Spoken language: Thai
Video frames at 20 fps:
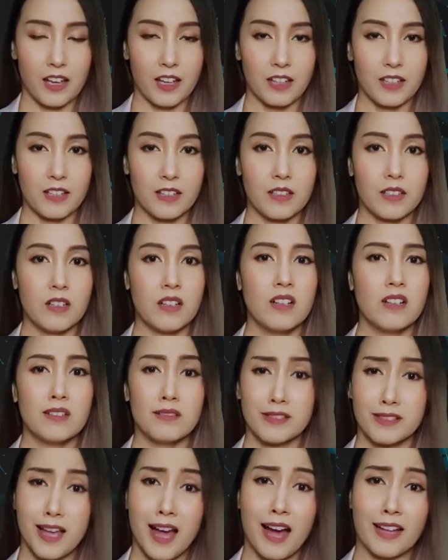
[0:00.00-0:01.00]
ด์
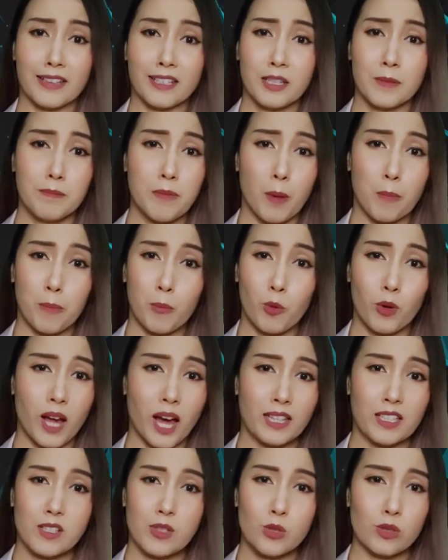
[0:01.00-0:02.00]
สารที่ป๊อปปูล่า
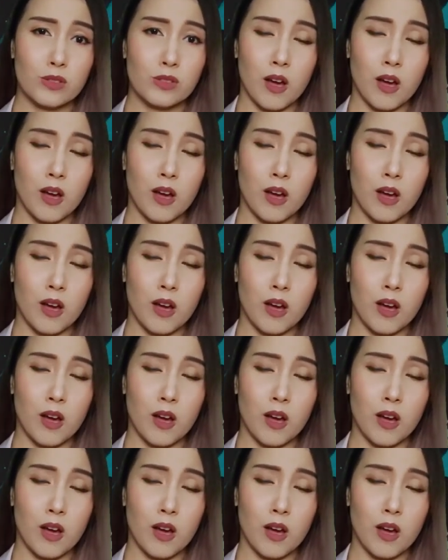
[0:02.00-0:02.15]
ที่สุด